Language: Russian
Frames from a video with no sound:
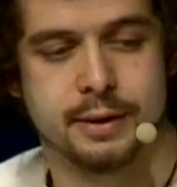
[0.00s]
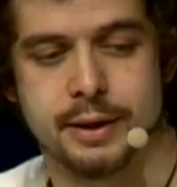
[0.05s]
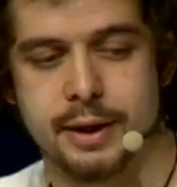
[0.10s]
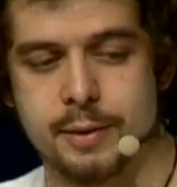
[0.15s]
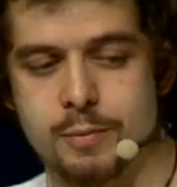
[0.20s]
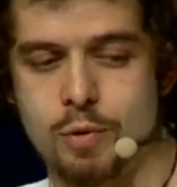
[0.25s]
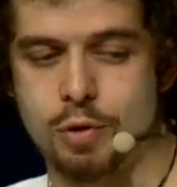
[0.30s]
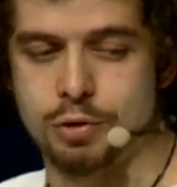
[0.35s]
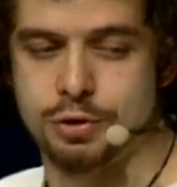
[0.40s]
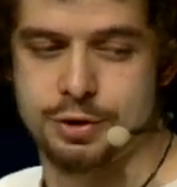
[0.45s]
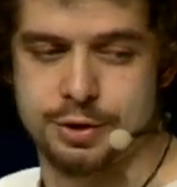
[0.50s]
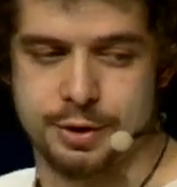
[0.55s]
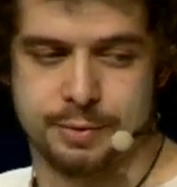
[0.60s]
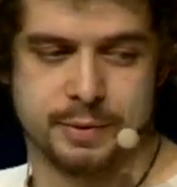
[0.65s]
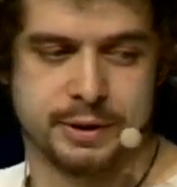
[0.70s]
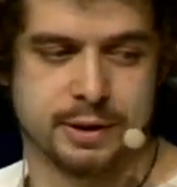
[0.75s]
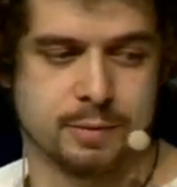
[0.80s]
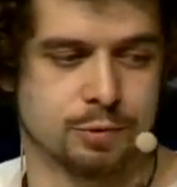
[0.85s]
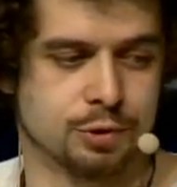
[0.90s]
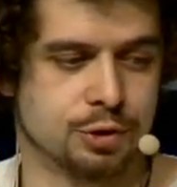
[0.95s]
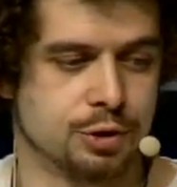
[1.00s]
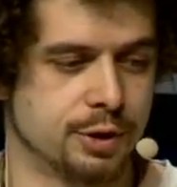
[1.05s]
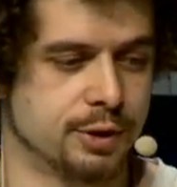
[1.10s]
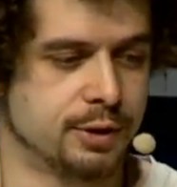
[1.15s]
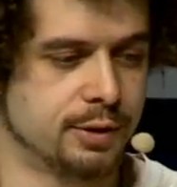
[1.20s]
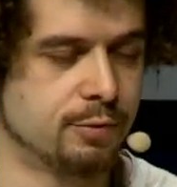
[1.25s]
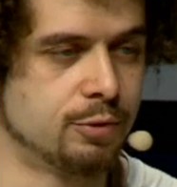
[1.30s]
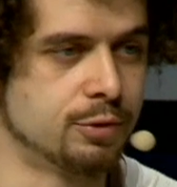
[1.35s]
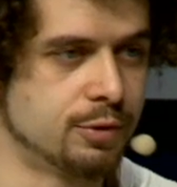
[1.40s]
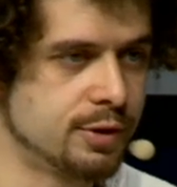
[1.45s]
эмоции, потому что
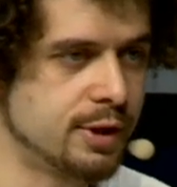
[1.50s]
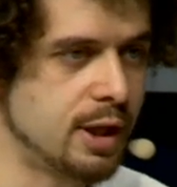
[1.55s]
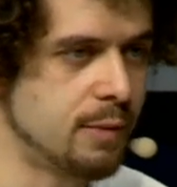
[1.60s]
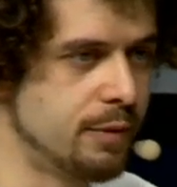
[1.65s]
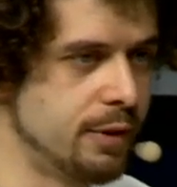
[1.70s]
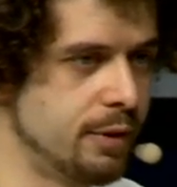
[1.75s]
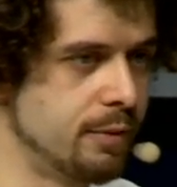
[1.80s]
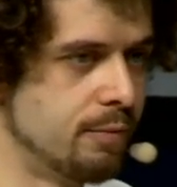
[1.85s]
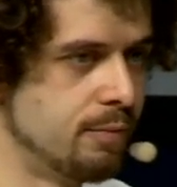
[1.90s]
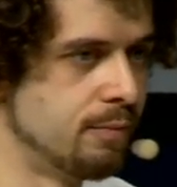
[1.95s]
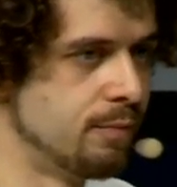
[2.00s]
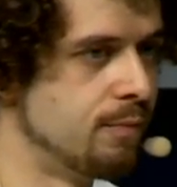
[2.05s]
это вот самый